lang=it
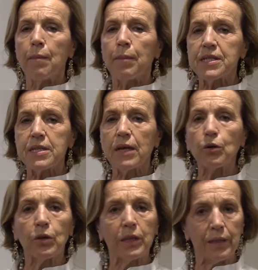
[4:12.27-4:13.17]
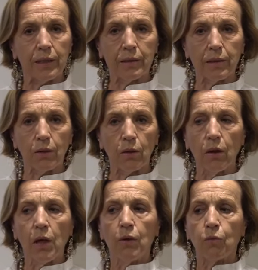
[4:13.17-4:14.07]
Pensiero
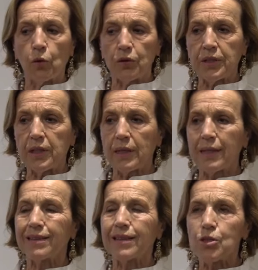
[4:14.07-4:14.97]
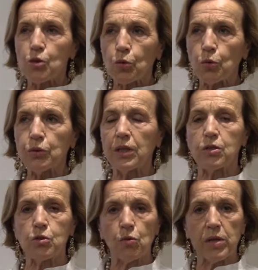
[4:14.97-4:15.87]
critico vuol dire
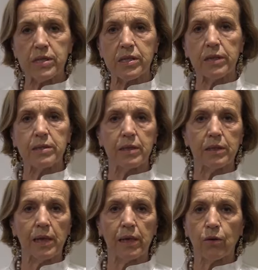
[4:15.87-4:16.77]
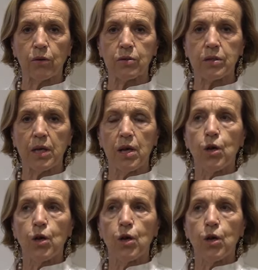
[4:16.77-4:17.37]
discutere sull'essenza delle cose,